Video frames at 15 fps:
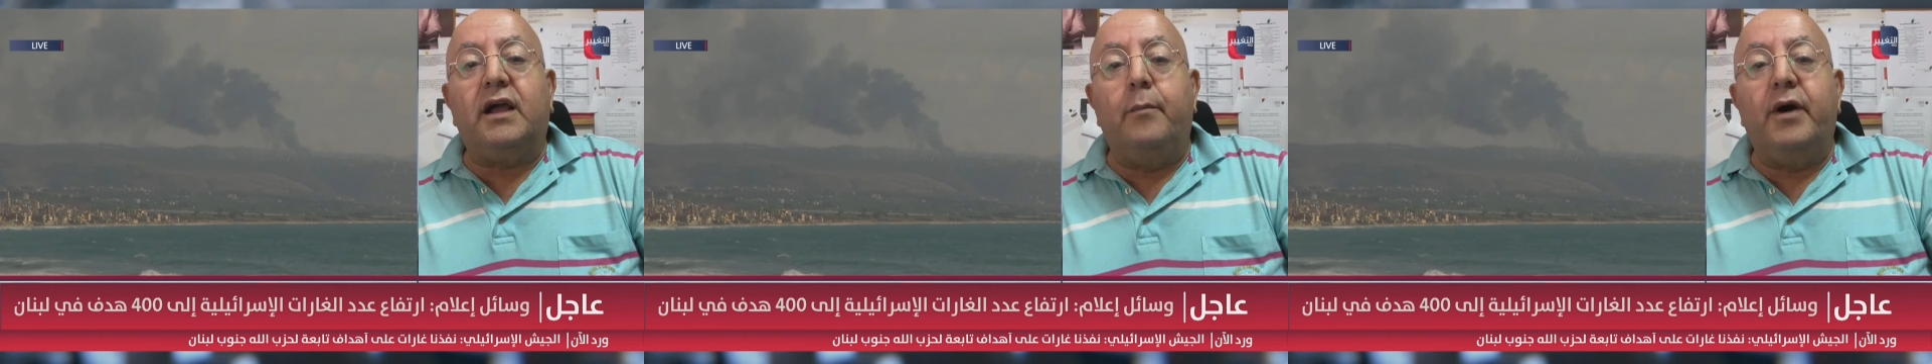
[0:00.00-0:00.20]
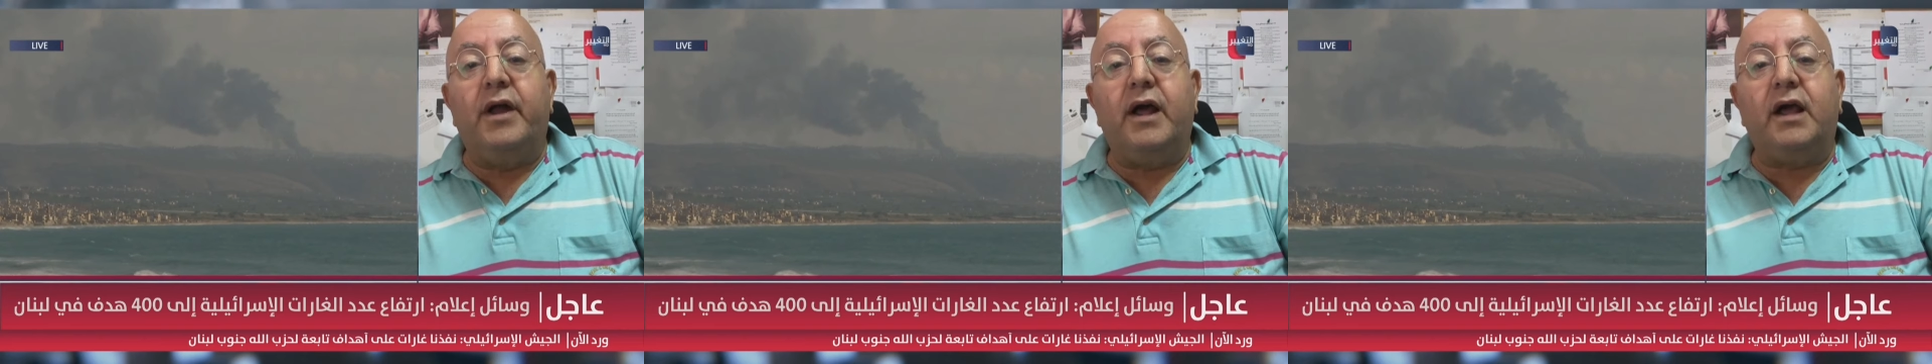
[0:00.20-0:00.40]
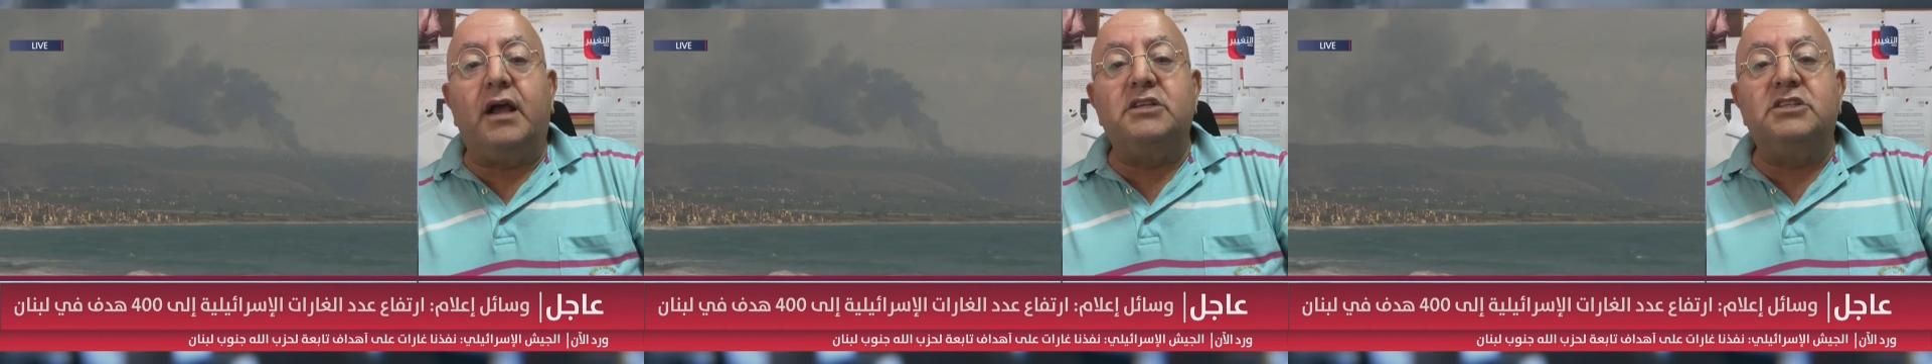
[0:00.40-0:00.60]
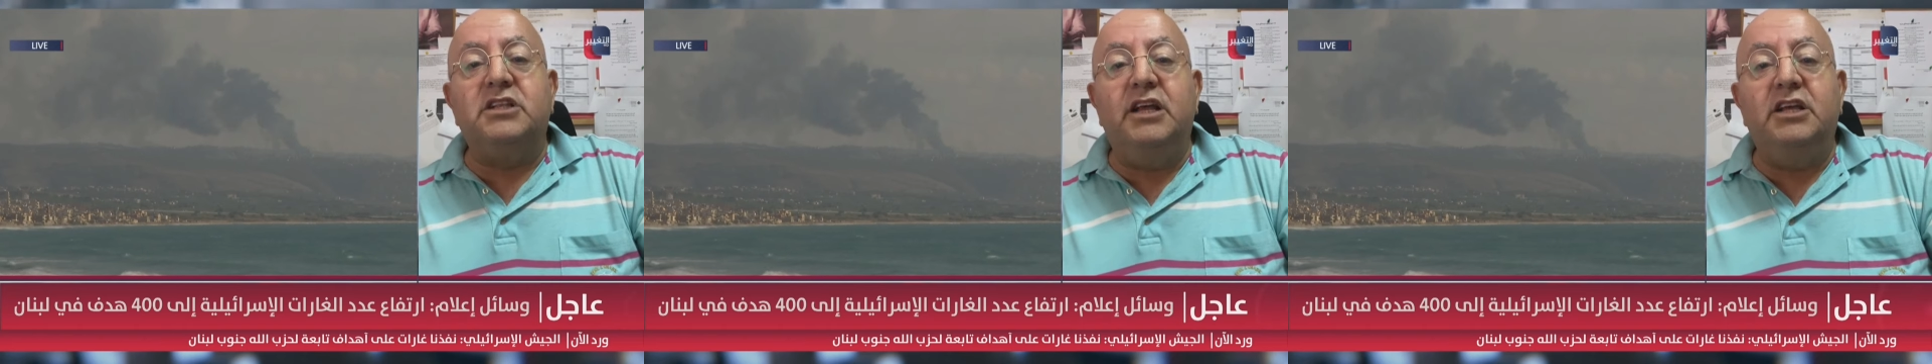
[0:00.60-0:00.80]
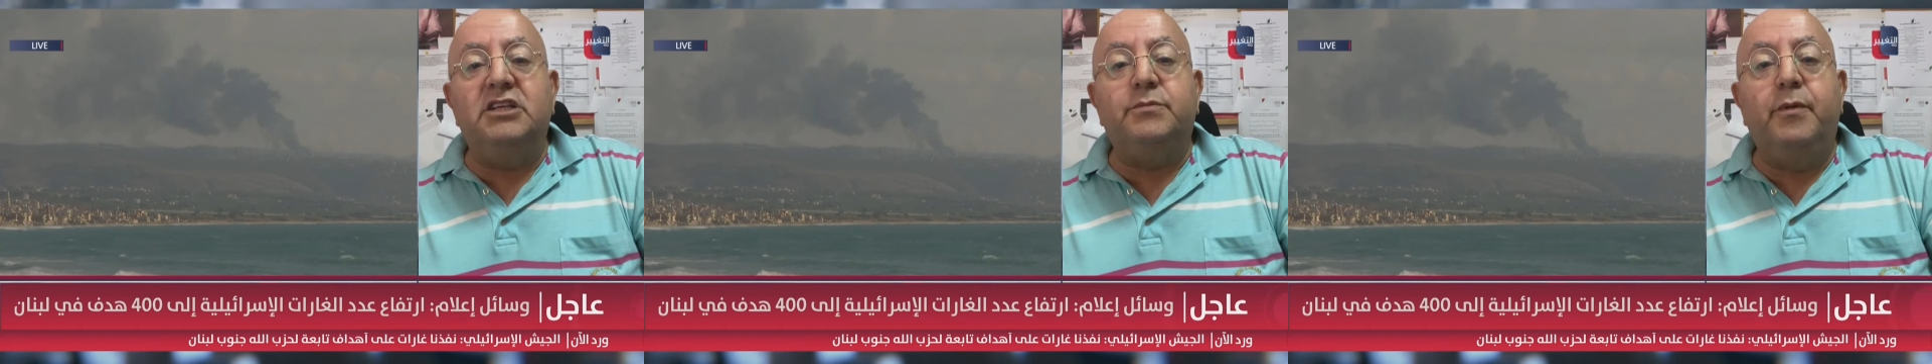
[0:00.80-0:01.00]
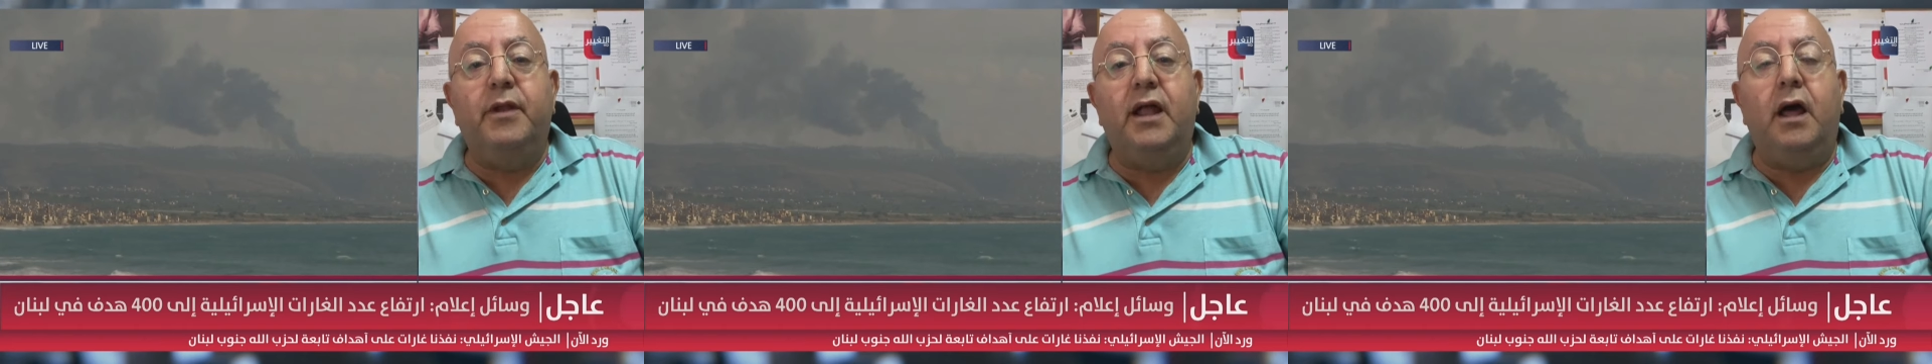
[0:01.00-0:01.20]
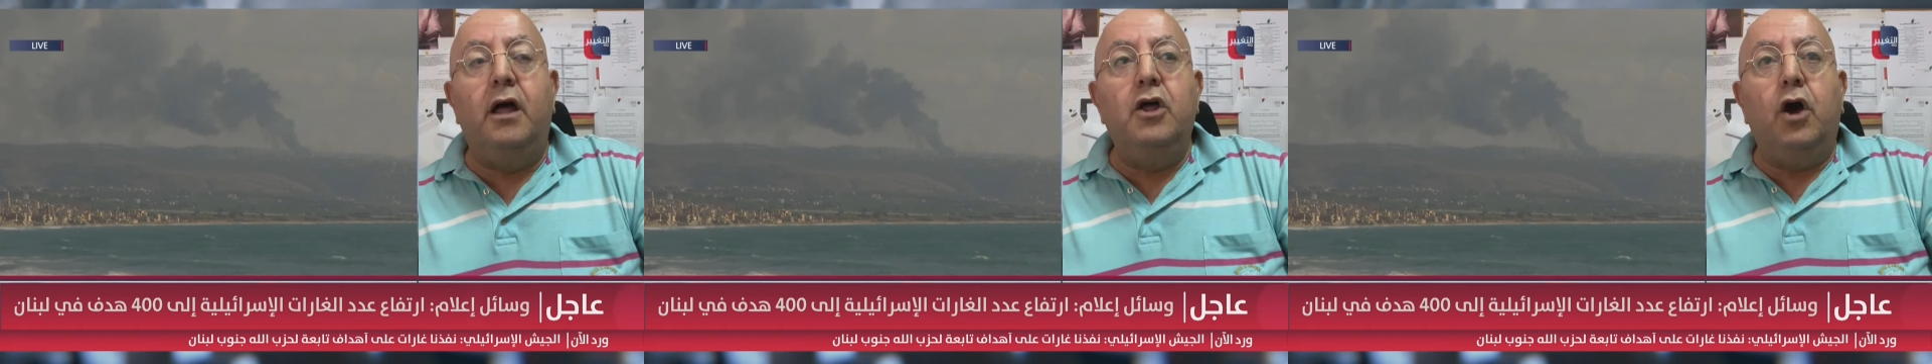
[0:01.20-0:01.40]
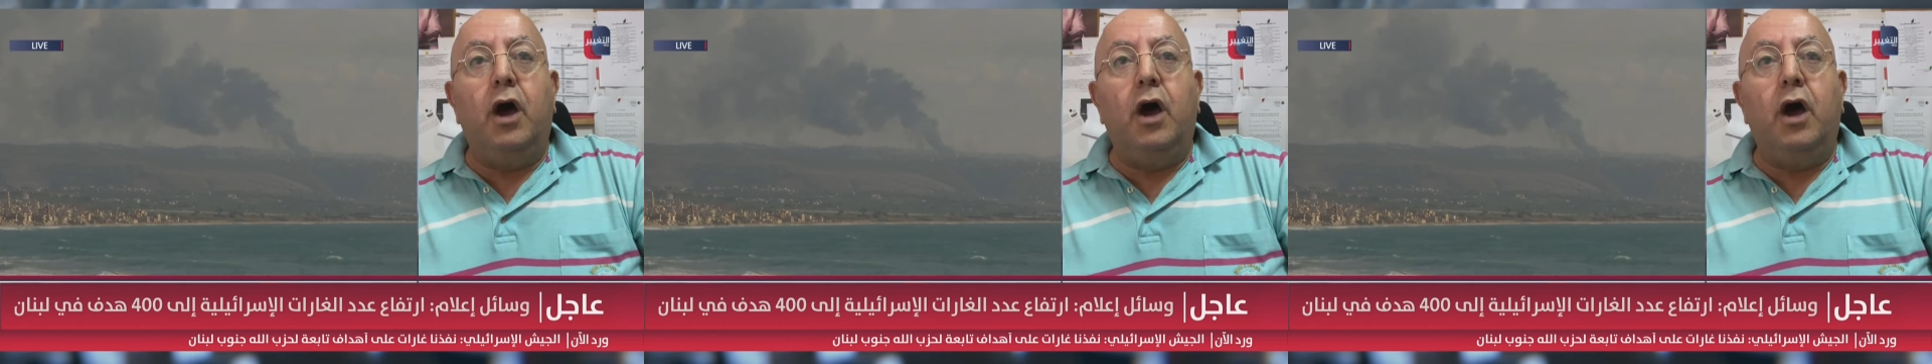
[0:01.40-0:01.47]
مراكز لحزب الله